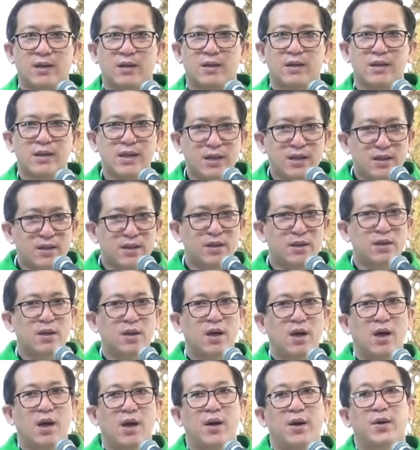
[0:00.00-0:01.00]
nhưng
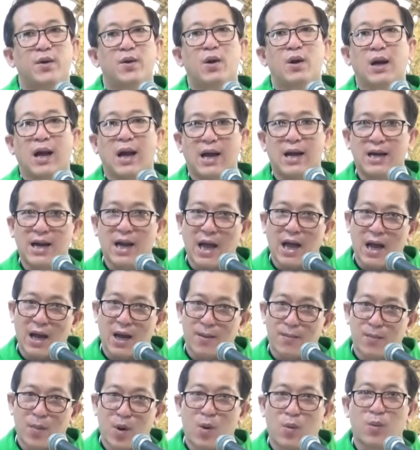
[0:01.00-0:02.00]
nó lại
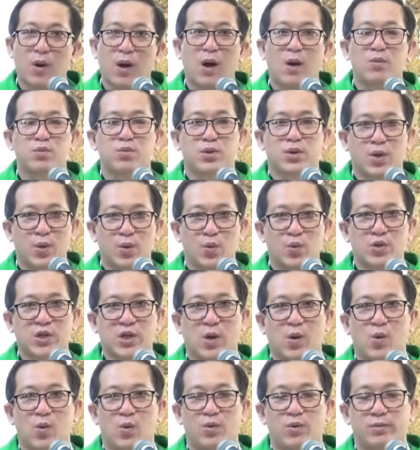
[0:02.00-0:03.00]
là một ông chủ
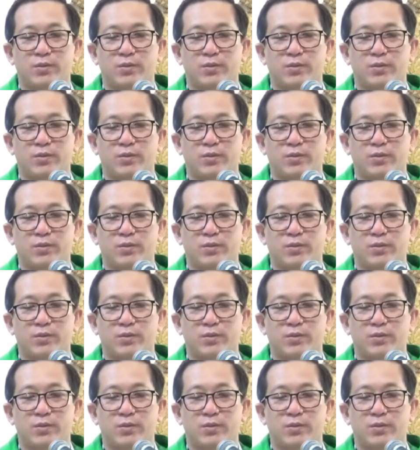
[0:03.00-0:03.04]
sâu.